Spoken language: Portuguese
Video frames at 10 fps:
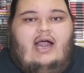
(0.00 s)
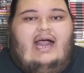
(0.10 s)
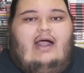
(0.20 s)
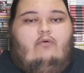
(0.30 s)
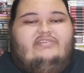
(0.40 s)

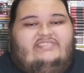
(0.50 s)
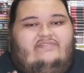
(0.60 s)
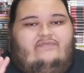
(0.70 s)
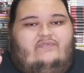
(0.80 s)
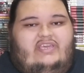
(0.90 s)
Ah, os
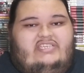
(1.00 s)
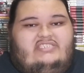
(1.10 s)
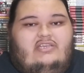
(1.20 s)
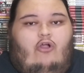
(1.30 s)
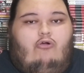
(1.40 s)

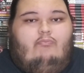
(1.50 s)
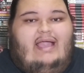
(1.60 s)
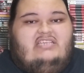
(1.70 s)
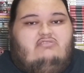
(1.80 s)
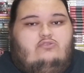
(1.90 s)
civis
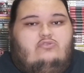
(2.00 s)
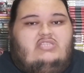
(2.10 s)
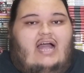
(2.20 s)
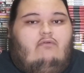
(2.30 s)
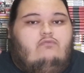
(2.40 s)
começam a
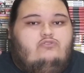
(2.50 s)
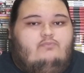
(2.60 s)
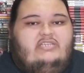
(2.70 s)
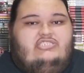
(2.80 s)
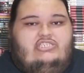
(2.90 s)
lutar com os
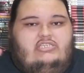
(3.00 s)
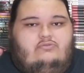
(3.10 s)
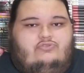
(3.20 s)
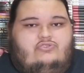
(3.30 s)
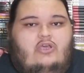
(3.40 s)

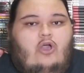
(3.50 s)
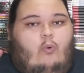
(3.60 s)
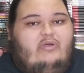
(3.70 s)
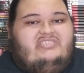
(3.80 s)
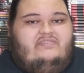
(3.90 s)
bandidos.
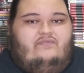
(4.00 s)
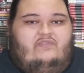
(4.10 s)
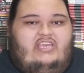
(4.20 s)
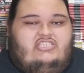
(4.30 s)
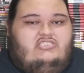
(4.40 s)
Os
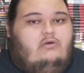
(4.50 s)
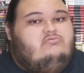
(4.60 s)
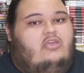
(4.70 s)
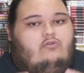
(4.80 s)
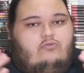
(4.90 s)
civis não
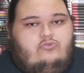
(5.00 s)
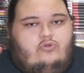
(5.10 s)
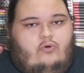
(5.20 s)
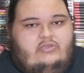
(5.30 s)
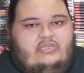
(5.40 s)
têm
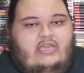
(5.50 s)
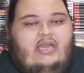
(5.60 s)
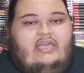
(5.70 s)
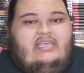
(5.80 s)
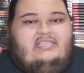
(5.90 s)
controle.
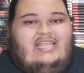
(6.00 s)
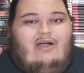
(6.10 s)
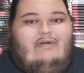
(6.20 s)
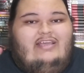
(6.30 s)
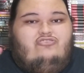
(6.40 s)

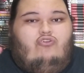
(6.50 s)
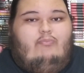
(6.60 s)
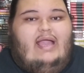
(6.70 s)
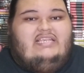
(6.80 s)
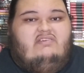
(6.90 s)
Então eles
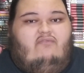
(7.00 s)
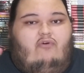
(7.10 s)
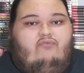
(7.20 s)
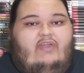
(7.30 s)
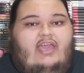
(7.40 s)
começam a
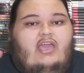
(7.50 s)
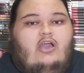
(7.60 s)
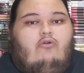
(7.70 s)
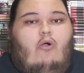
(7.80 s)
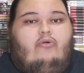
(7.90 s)
envolver
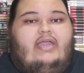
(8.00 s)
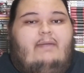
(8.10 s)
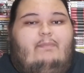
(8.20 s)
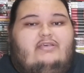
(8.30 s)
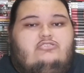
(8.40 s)

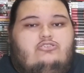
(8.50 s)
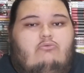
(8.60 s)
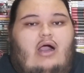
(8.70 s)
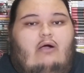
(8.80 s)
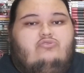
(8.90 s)
qualquer
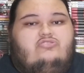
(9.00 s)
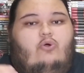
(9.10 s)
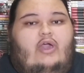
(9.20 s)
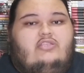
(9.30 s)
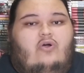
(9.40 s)
pessoa ao
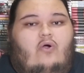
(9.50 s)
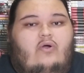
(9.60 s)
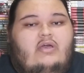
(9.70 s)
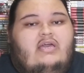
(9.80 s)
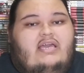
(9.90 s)
seu redor.